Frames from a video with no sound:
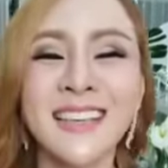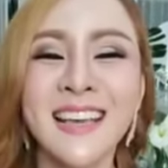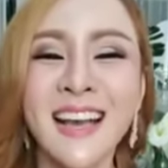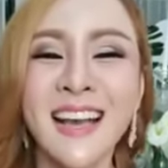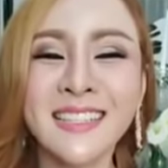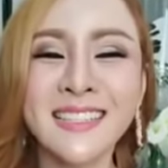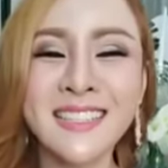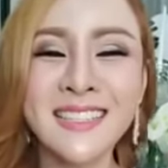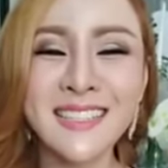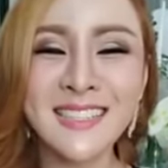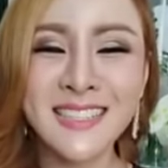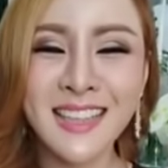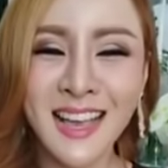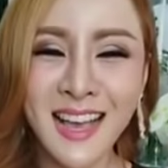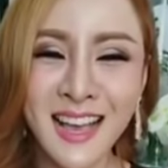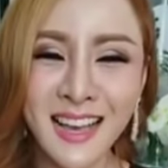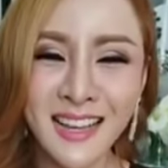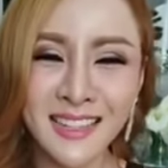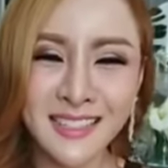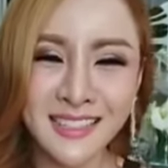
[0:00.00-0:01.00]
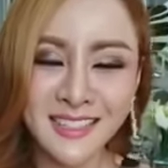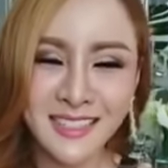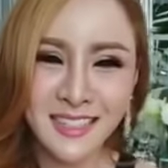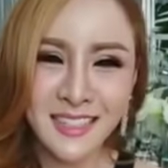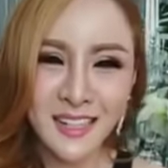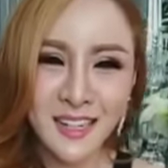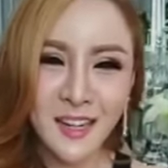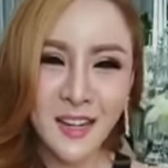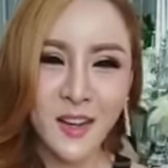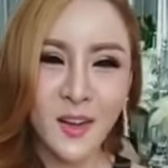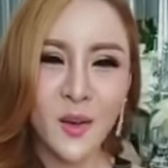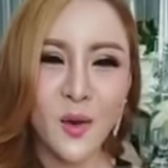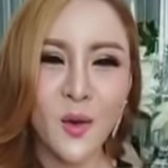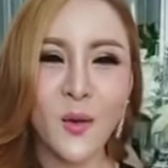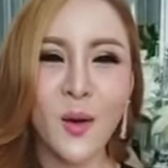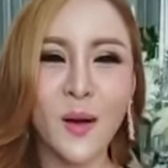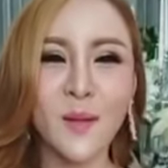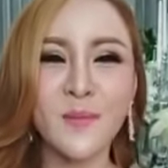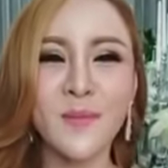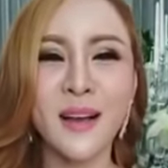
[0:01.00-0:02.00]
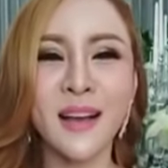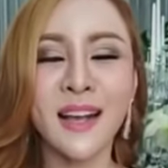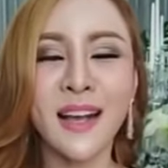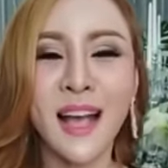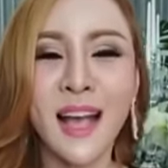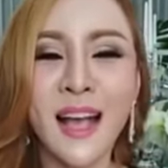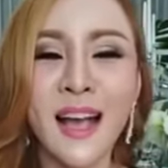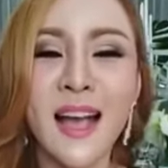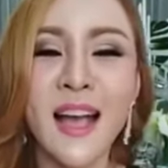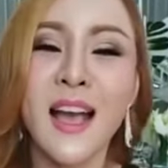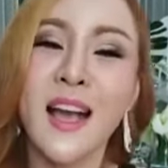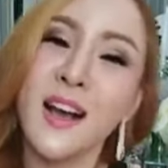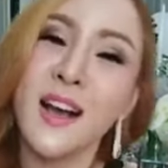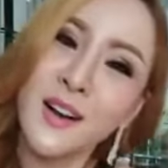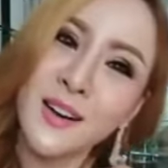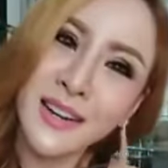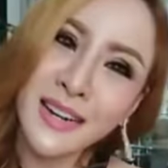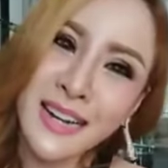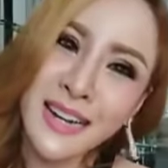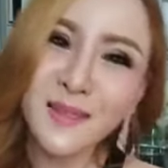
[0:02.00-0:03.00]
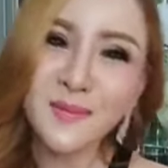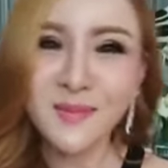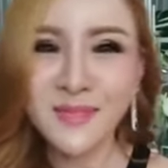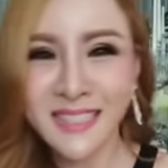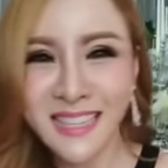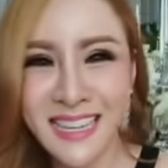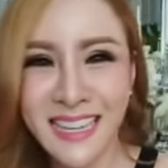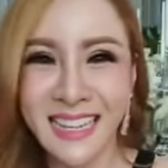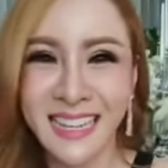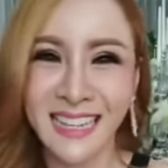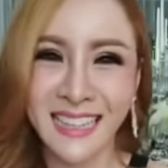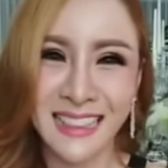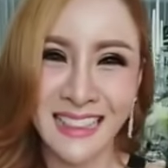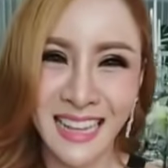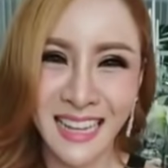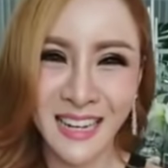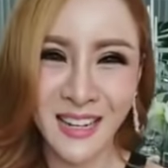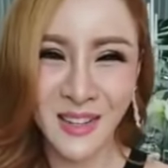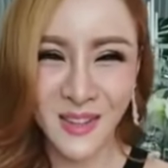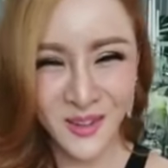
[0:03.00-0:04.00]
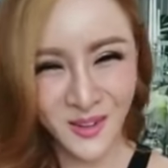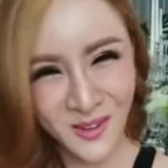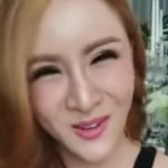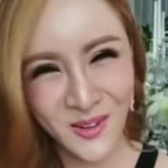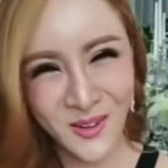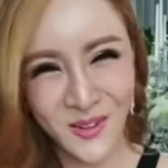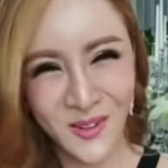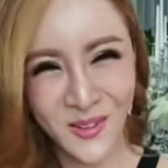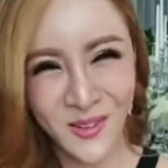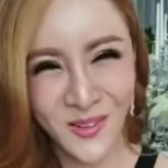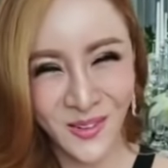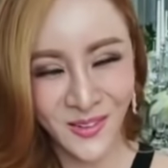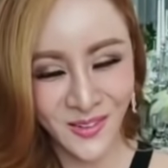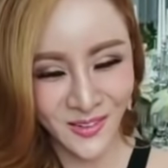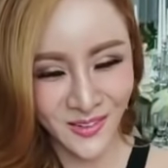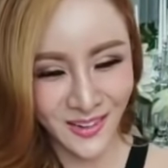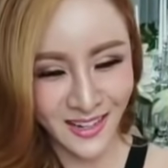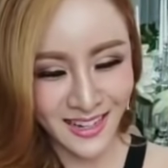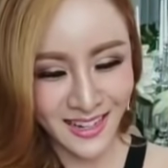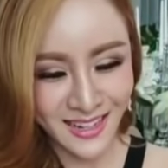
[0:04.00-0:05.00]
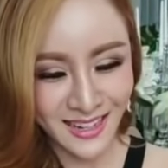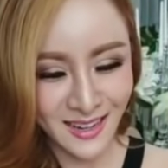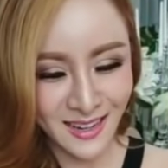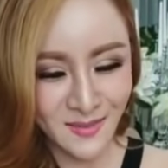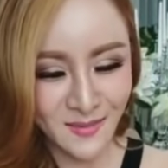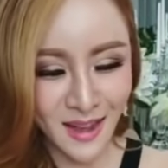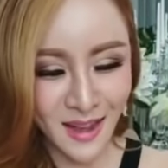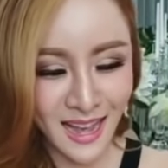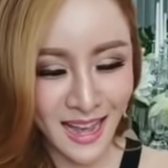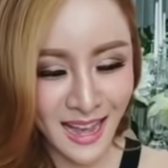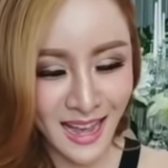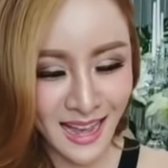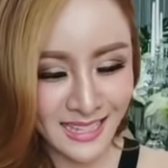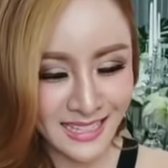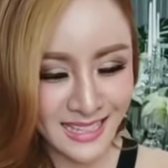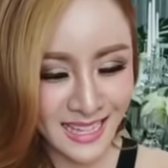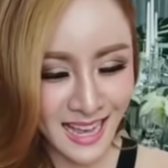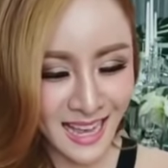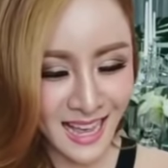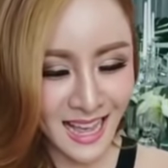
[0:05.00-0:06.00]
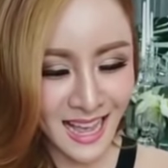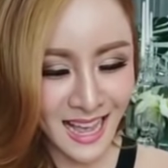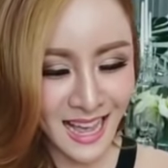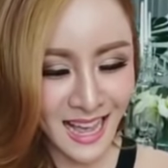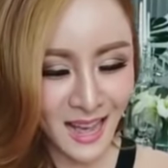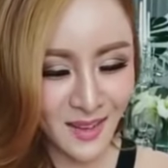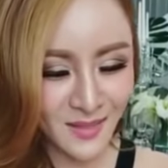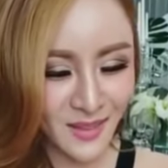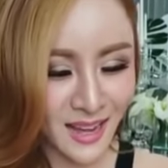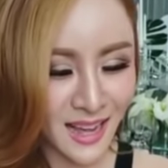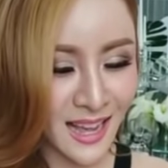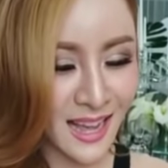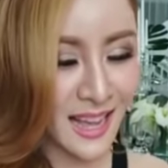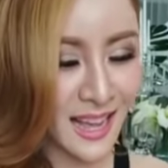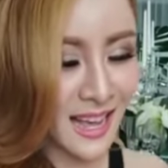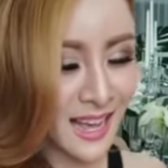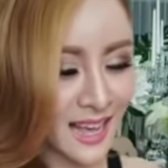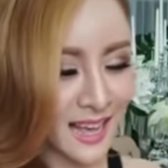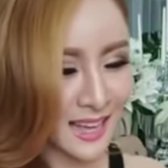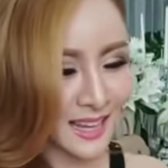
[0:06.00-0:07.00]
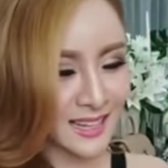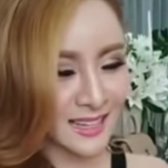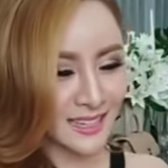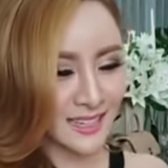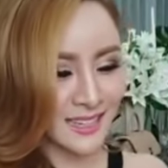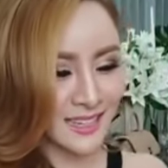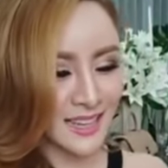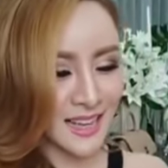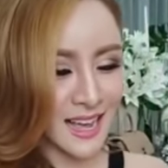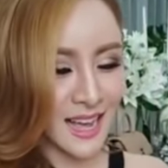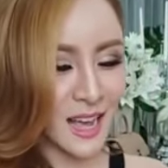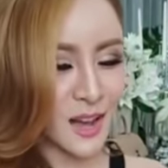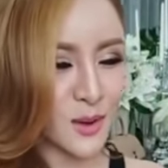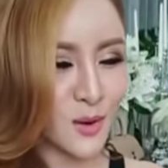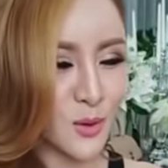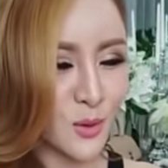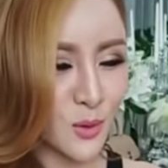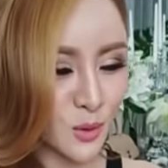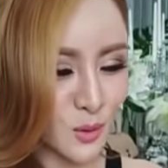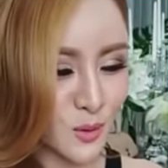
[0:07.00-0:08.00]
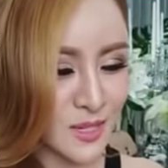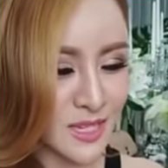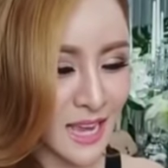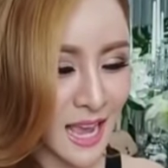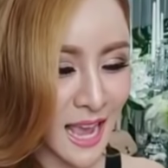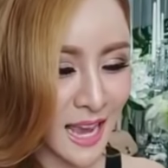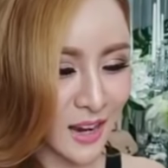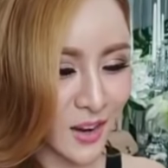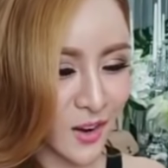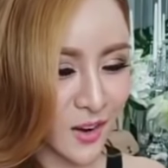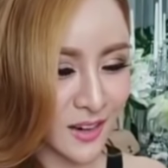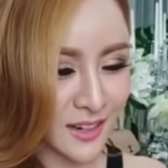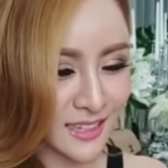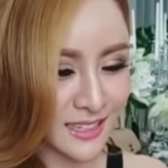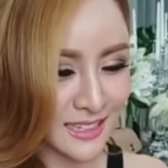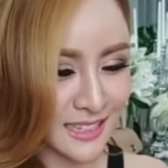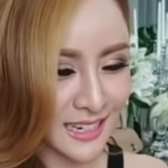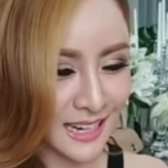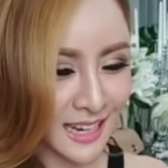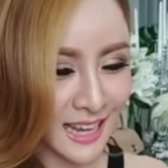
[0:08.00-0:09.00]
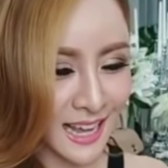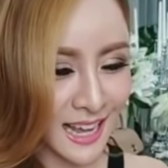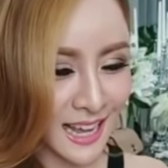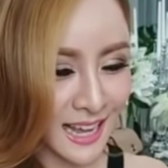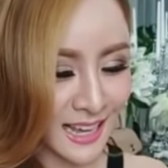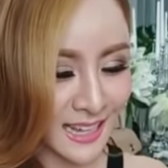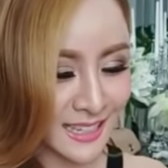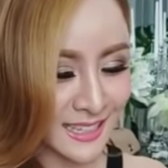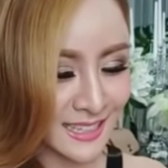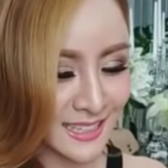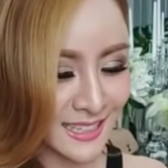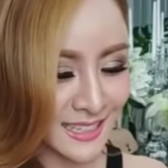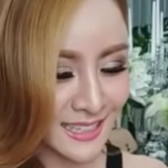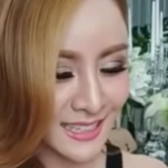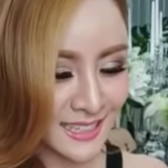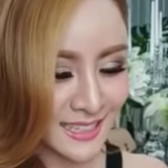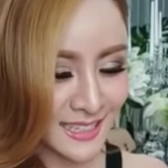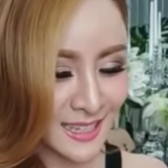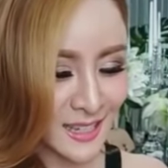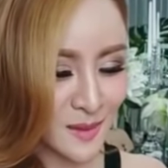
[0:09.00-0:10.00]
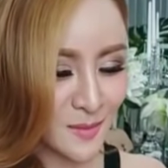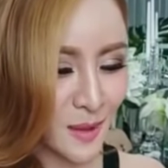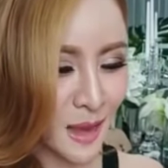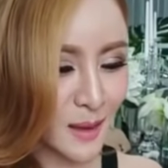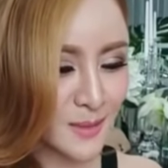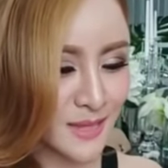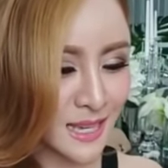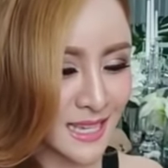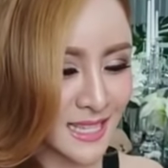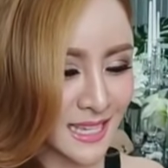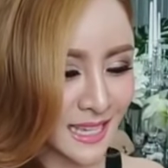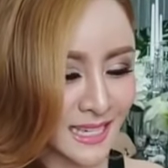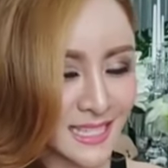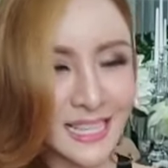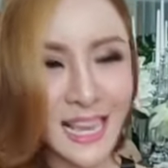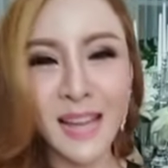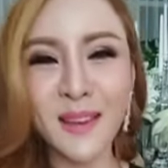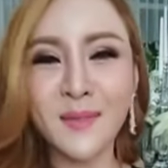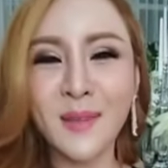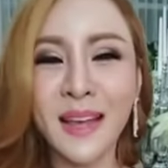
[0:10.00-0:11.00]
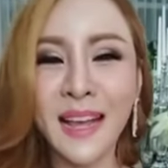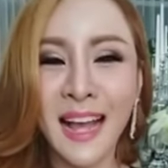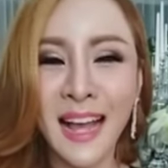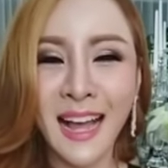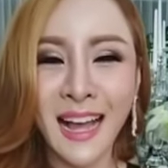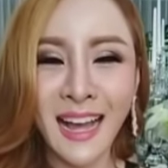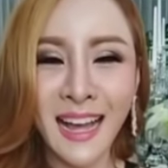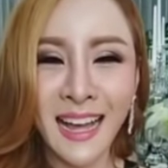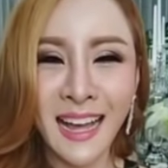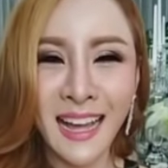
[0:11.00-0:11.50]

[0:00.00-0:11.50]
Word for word: อยากจะสั่งความมั่งคั่งเริ่มที่กับตันยูมาจ้ามาอ้าวครูรุ้งแชร์ก่อนเลยนะคะ ภาพชัดเสียงชัดไหมคะ